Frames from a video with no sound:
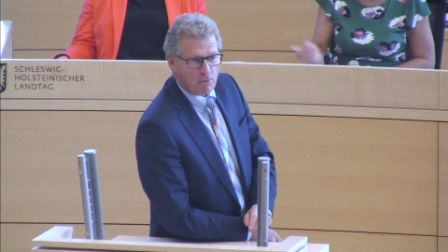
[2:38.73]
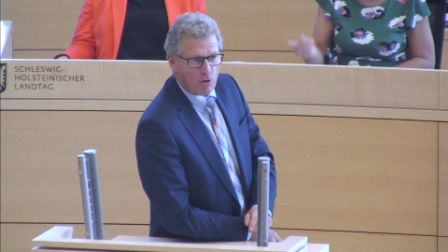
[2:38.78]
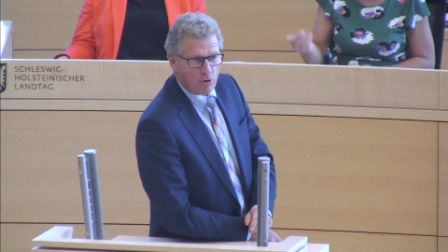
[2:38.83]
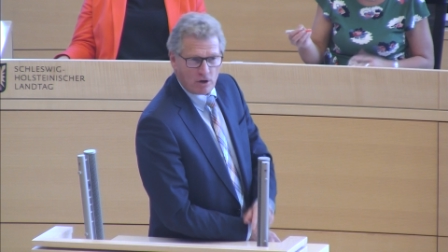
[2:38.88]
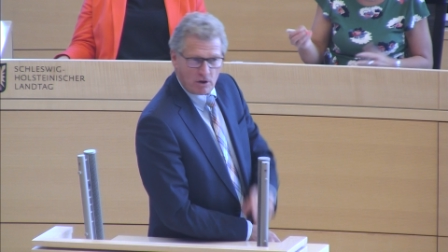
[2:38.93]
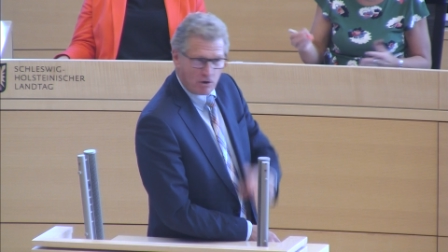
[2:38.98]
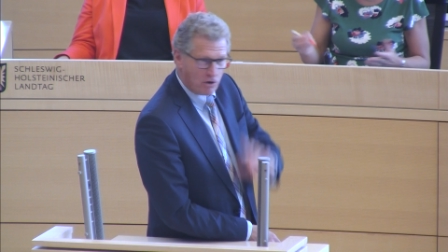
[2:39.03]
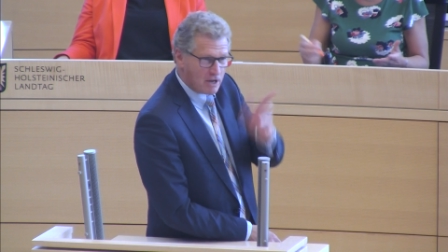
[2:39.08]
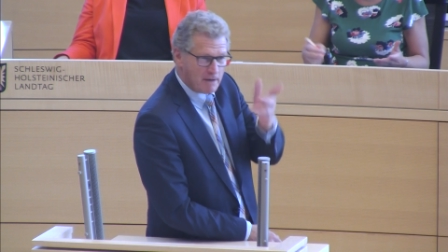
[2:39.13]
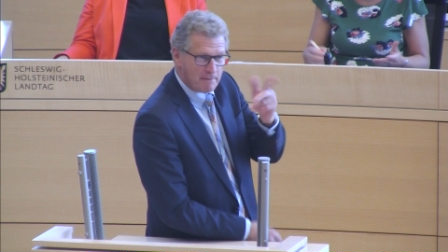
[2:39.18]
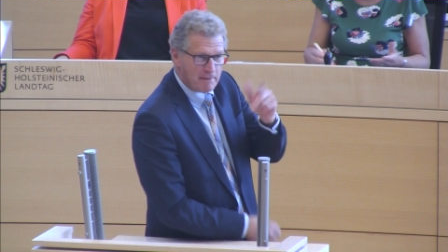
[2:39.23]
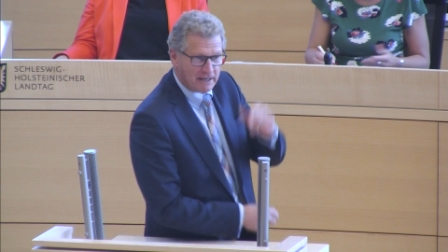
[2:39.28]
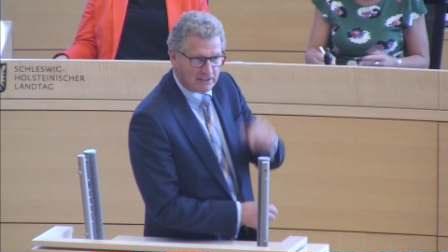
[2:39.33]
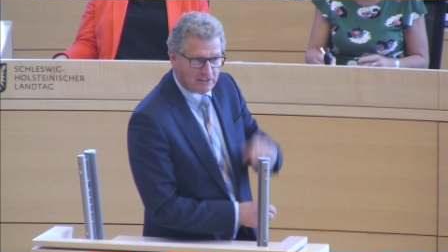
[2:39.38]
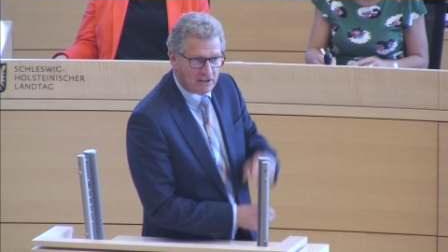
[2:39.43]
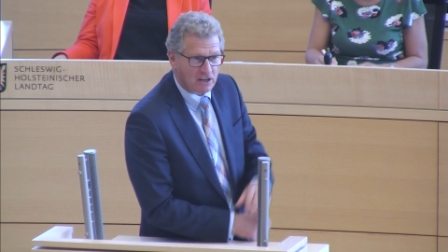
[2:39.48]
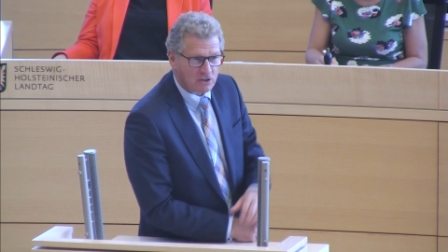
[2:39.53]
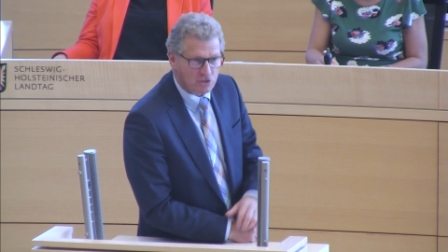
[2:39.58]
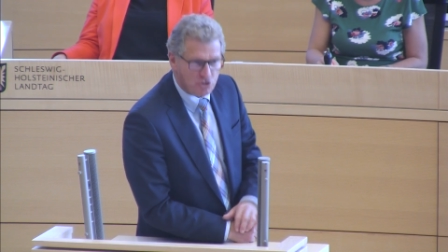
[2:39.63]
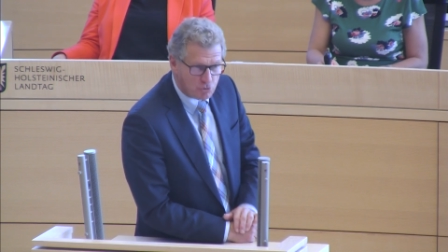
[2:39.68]
ihrem, eu
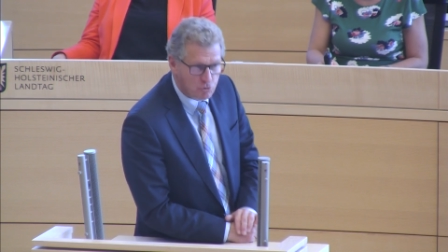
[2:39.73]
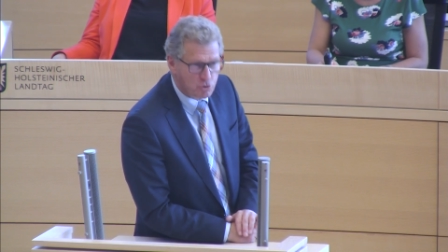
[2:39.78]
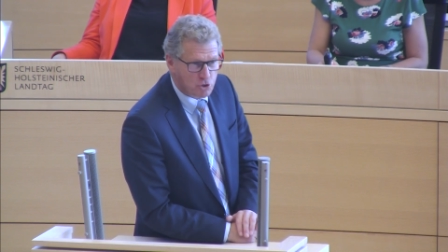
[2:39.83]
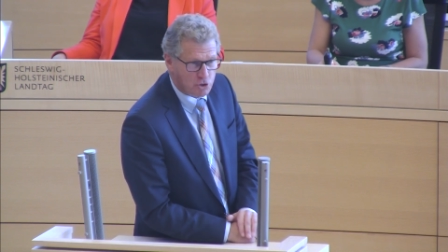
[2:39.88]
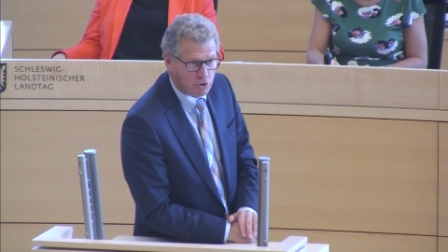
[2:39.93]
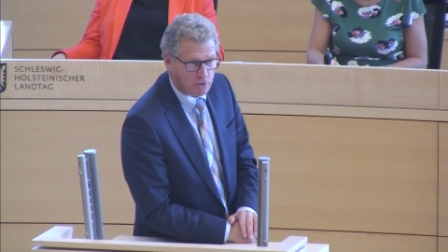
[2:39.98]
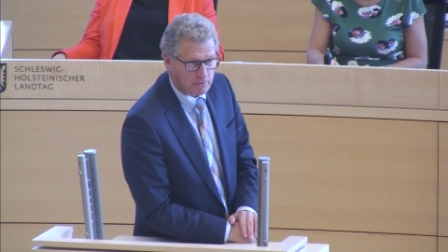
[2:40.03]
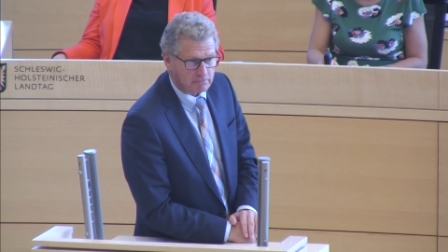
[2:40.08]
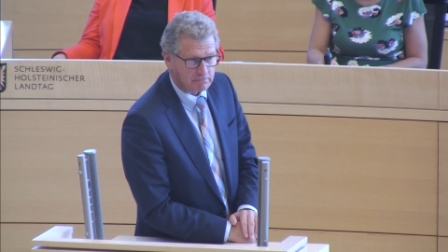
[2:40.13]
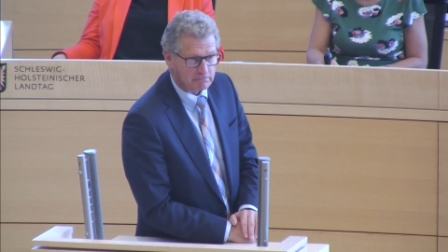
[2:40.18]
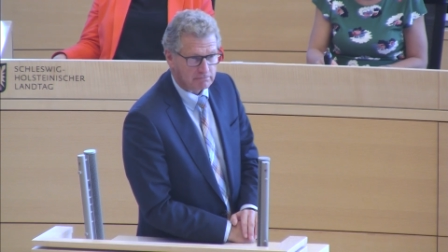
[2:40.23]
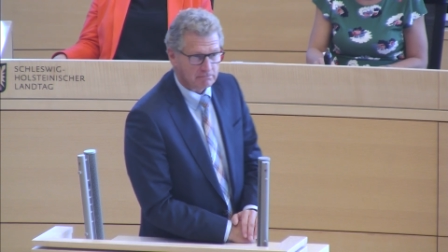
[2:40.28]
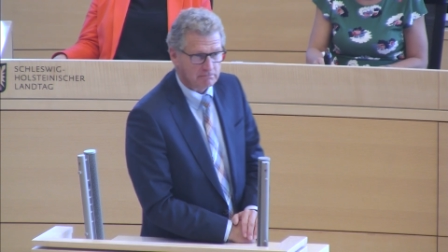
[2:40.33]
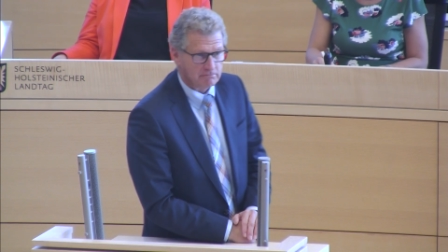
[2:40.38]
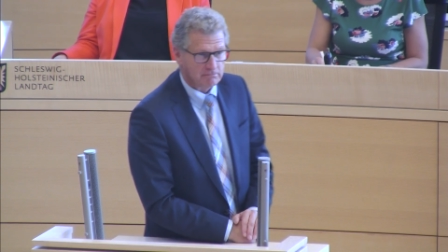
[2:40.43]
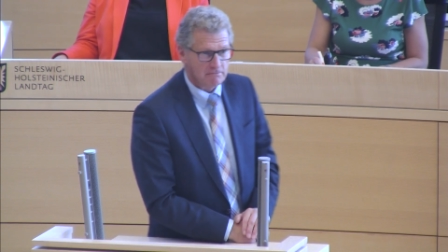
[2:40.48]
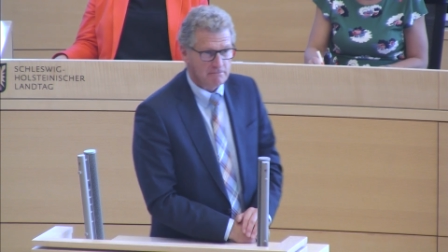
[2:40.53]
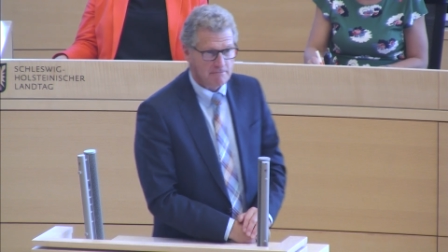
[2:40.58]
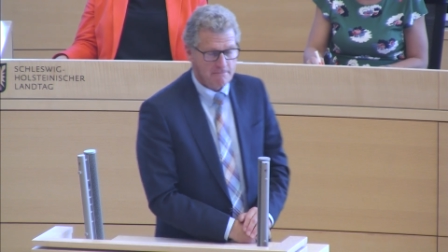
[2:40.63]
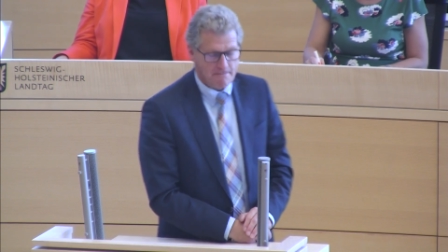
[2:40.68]
eurem Antrag zustimmen.